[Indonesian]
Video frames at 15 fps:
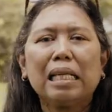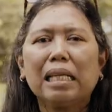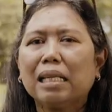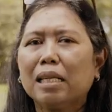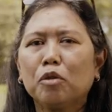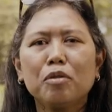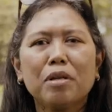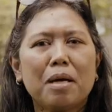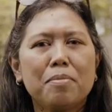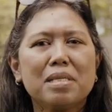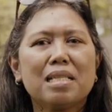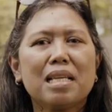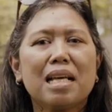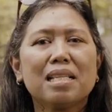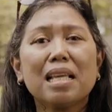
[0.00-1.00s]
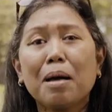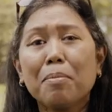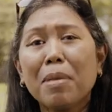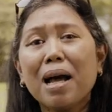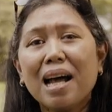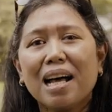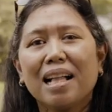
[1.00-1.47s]
take itu nggak bisa.
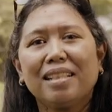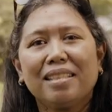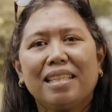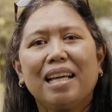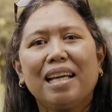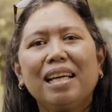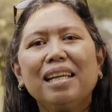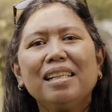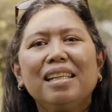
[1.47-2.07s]
Sama halnya